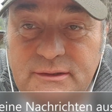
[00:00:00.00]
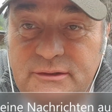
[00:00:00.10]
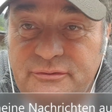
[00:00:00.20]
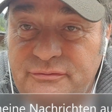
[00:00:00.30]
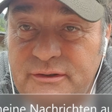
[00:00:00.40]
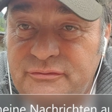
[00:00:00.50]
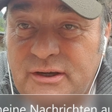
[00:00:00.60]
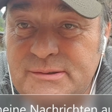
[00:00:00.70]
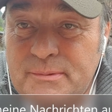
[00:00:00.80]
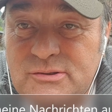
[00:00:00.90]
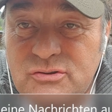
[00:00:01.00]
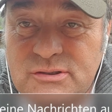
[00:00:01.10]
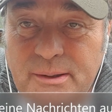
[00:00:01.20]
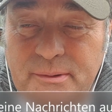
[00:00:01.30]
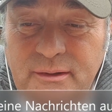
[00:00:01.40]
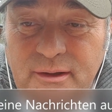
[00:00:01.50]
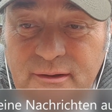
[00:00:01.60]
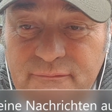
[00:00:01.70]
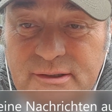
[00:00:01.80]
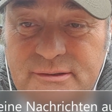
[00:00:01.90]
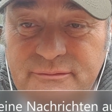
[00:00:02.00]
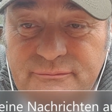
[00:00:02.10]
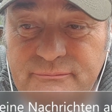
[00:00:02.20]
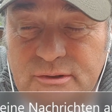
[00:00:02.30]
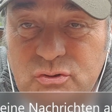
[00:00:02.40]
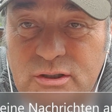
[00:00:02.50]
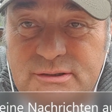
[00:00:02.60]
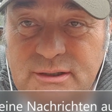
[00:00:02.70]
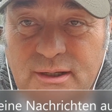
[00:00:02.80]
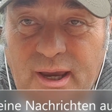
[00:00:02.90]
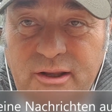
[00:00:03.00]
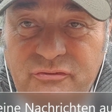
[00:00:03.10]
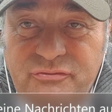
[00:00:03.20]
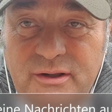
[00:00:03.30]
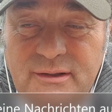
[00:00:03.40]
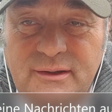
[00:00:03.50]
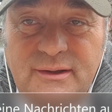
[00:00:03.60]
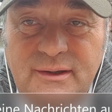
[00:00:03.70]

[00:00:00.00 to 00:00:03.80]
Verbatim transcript: Ich, ich fasse mal zusammen, was mir so jetzt hier einfällt.